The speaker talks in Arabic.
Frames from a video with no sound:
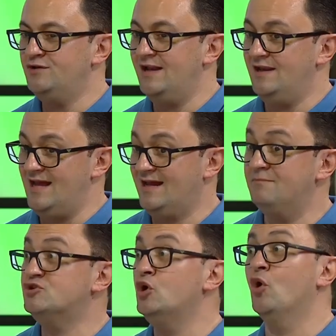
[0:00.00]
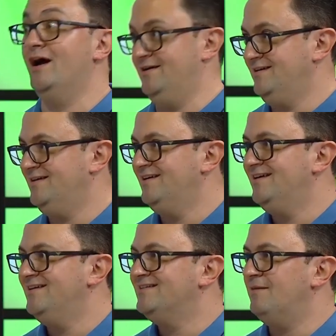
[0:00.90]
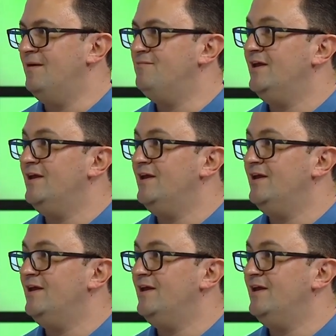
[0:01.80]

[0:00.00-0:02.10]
قلنا اللهجه مش اللغه تمام